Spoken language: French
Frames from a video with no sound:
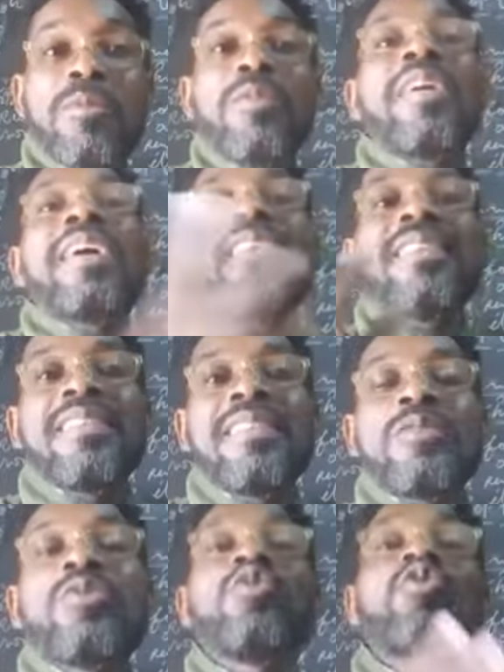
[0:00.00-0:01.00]
Vous voyez
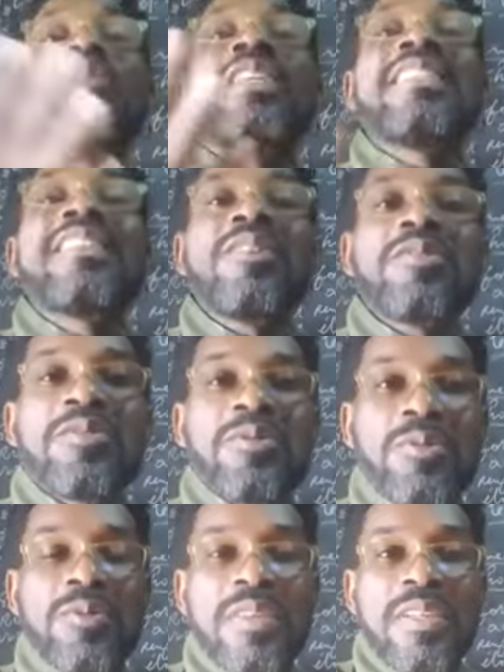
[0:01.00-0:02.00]
Toujours des
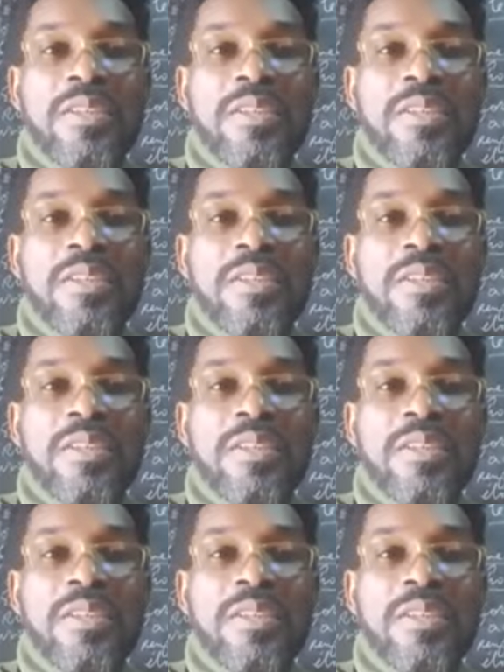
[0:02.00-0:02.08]
sanctions.